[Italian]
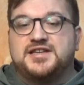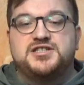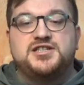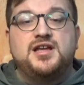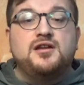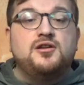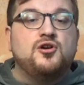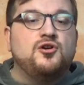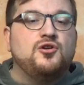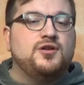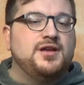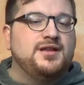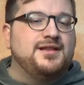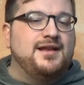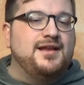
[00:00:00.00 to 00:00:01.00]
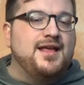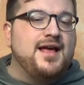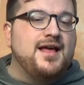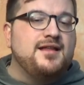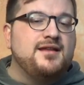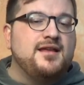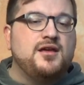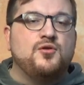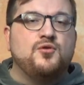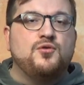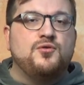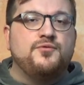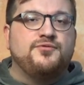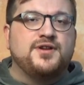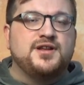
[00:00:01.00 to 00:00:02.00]
siano italiane
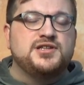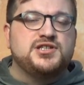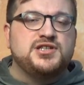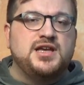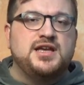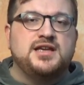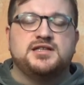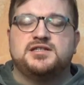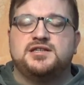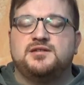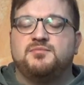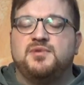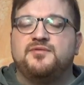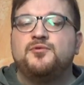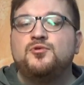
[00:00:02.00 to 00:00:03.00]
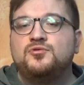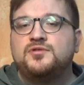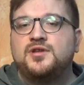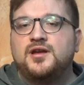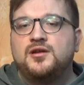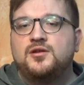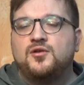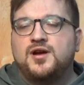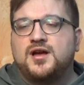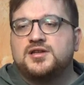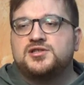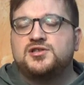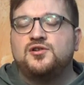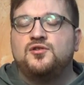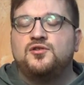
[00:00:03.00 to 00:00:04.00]
o francesi, bevute in
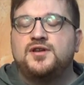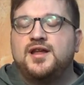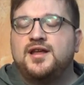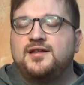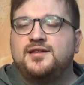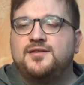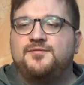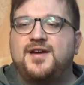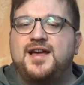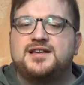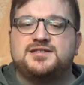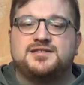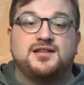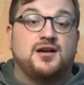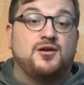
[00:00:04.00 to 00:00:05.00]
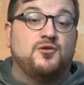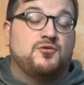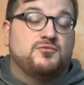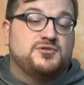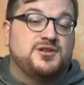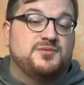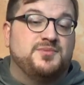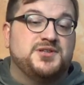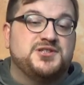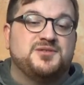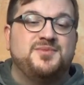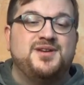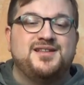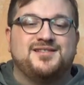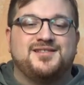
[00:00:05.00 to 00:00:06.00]
occasione di festa o
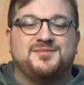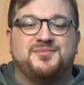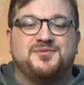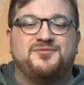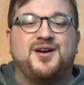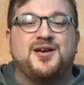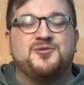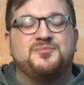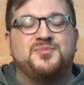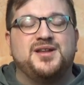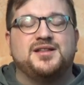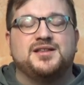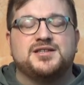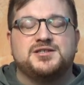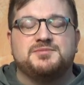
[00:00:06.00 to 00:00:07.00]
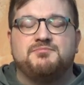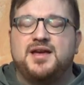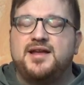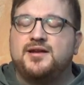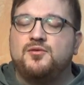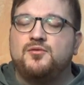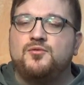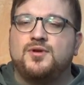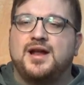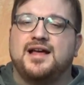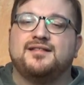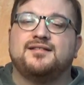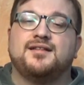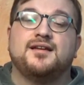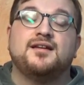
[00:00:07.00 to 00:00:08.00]
semplicemente per fare un brindisi ben
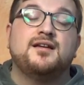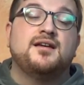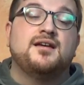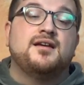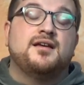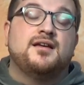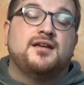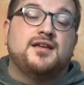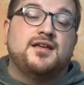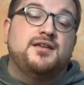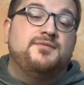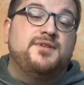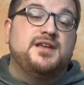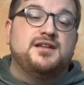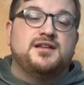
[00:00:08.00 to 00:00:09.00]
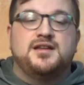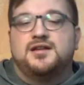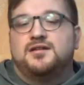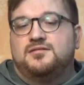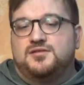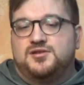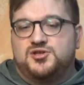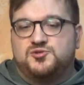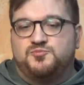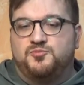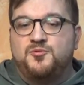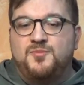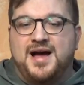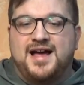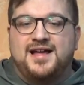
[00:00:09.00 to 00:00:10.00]
augurante, i vini
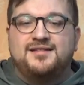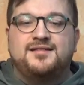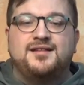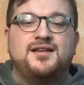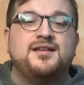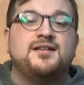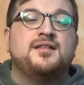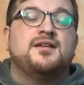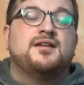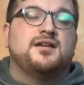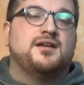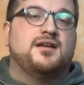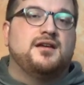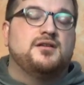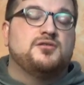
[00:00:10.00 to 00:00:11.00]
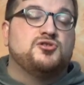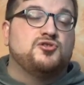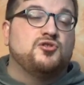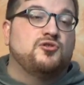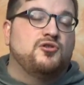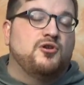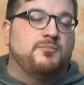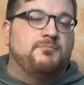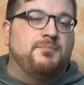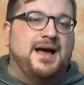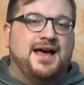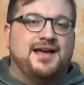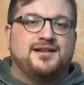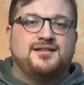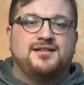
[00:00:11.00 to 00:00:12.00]
spumanti eh, sono
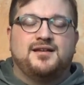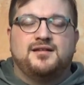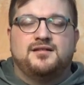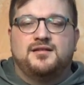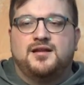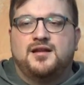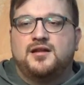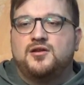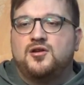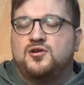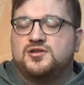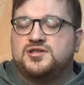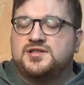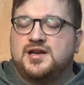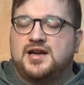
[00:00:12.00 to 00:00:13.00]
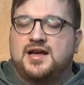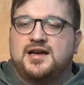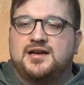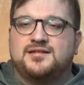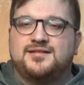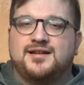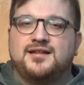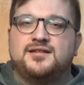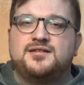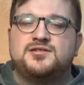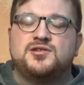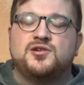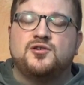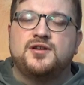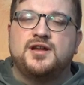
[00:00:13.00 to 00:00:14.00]
parte della nostra
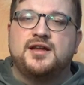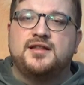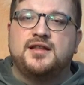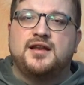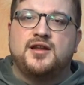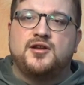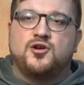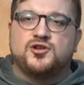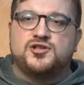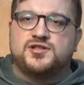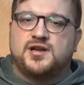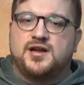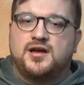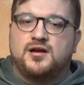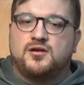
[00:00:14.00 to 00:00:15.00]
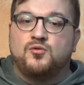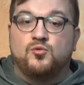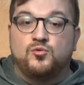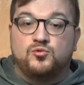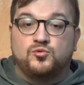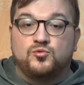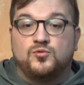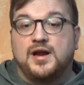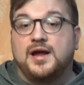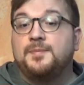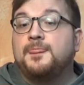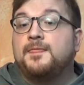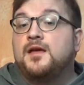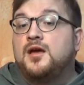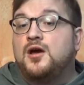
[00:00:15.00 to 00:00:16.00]
tradizione e della nostra
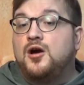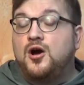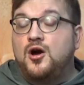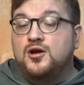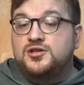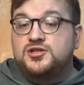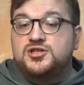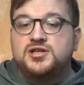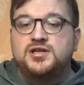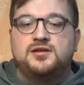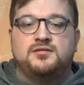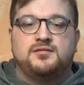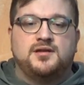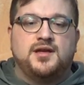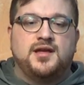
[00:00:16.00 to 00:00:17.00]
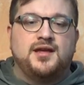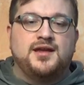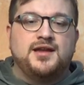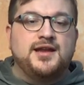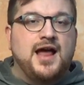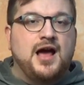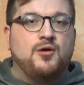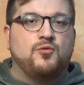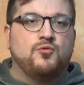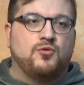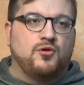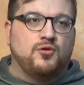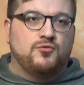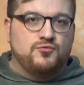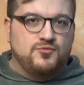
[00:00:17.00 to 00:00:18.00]
cultura. Oggi eh,
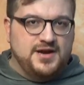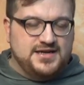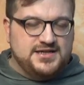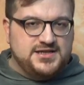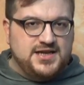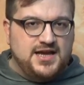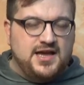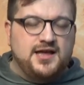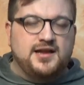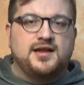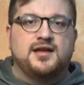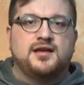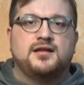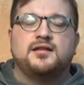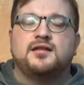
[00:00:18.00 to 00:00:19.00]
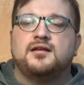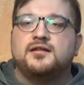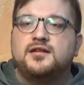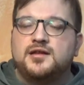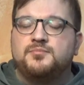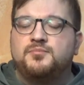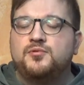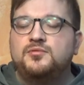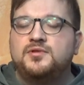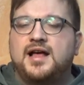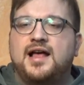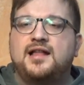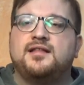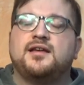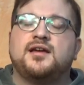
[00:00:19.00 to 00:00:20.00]
inauguro una serie eh, di
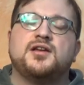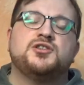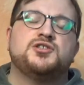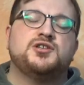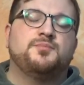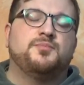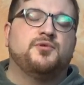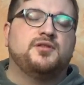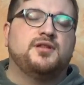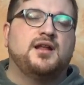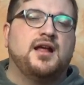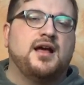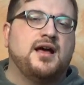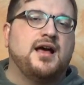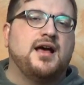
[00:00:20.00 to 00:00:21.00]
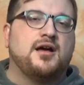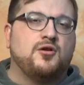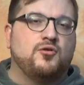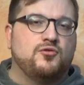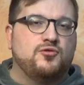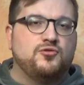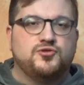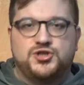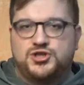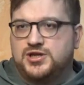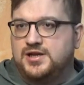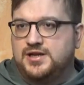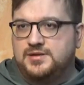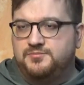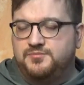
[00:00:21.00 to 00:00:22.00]
puntate che ci porterà a
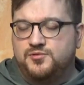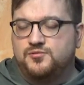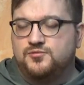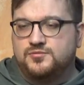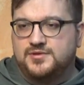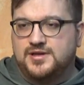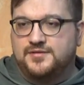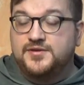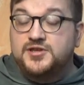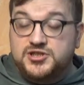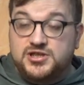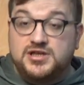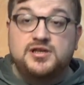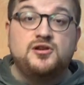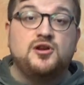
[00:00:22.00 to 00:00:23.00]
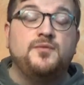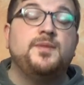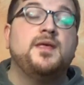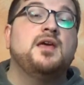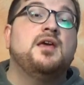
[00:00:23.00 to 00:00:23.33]
conoscerli più da vicino,